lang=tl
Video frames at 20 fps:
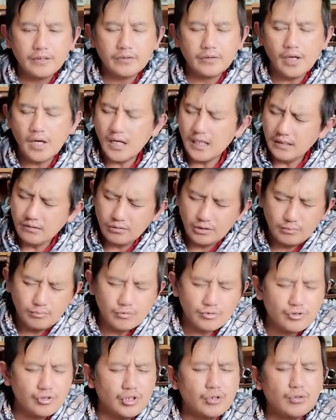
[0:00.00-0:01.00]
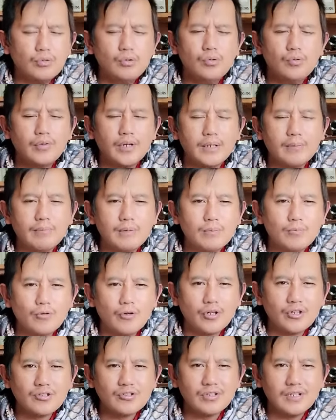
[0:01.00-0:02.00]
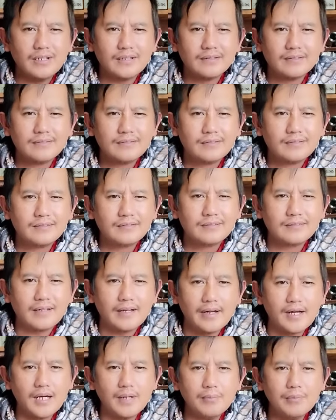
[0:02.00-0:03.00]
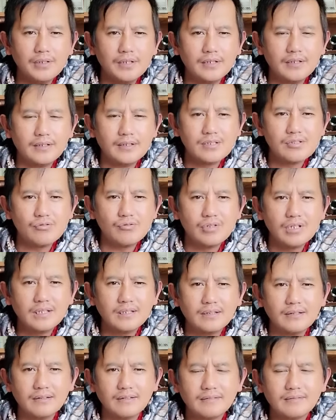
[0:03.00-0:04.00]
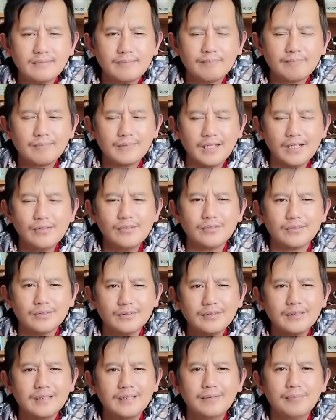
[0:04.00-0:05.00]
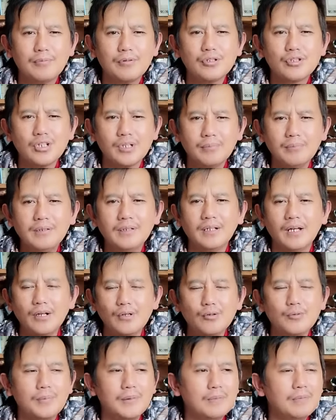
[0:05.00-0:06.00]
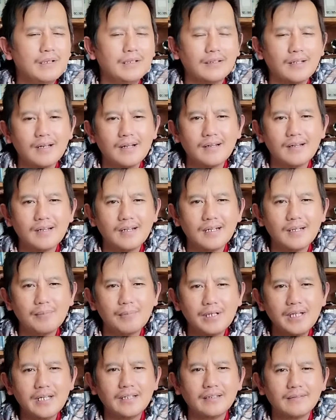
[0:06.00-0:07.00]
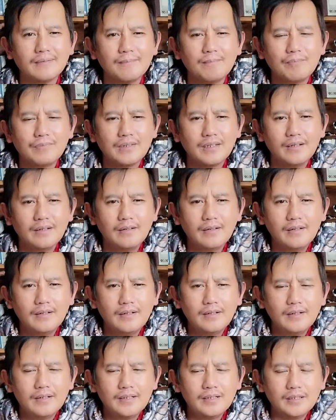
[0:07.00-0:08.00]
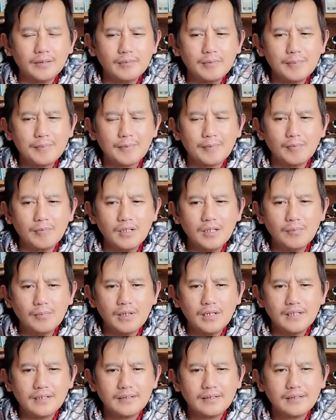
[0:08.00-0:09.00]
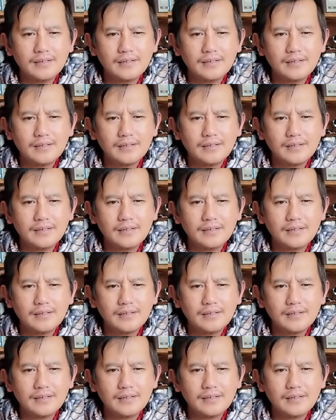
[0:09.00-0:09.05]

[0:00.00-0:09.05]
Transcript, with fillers: Nagano ti bersikulo nga in-memorize na. Kada kami nga estudyante, ano, na pressure min, adupi man talaga nga maya. Nang ti problema,